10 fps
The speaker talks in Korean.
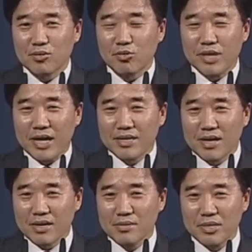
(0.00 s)
고난을
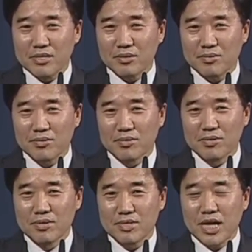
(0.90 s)
겪으면서도
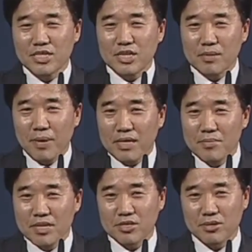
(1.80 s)
상처를
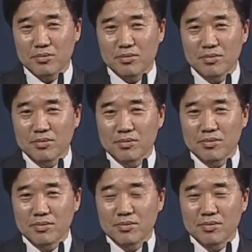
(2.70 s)
받으면서도
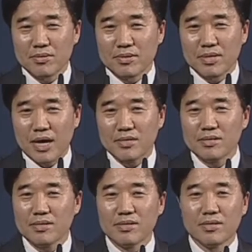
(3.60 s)

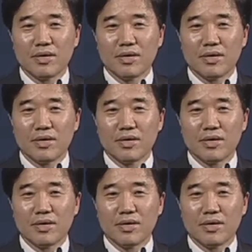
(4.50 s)
아니요.